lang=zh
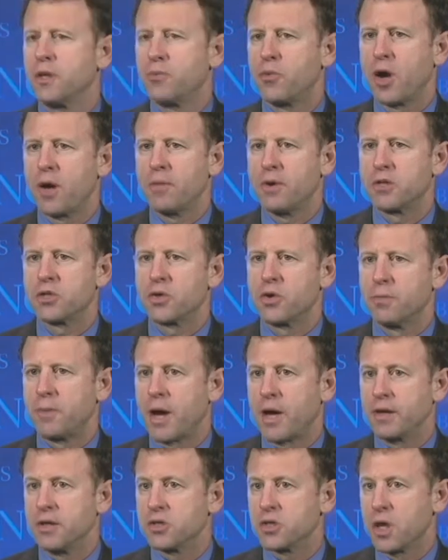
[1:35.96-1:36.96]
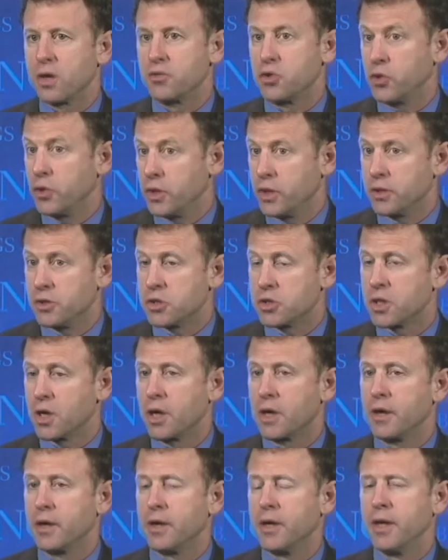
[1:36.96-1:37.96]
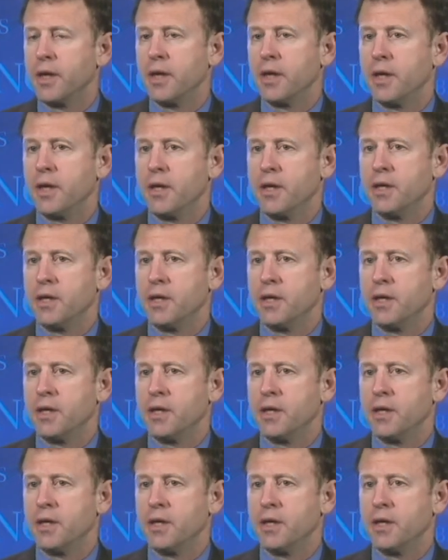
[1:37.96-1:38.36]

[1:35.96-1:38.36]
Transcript: 正是阿巴迪的这些承诺，让